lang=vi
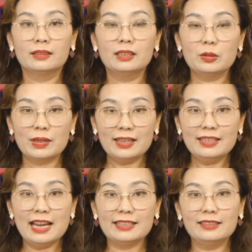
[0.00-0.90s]
Thưa quý khán
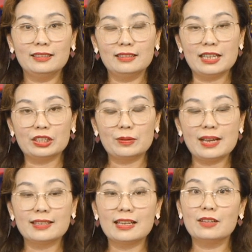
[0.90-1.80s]
giả, như thường lệ sau
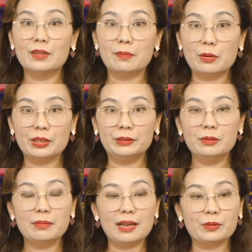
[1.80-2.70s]
đây sẽ là phần bảo trợ
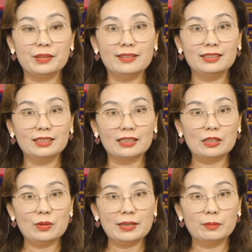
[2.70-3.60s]
thương mại của những cơ sở
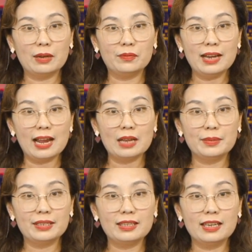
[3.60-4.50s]
kinh doanh đồng hành với đài
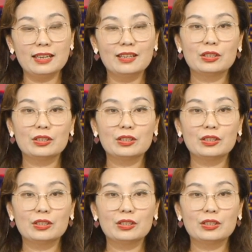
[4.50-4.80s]
IBC.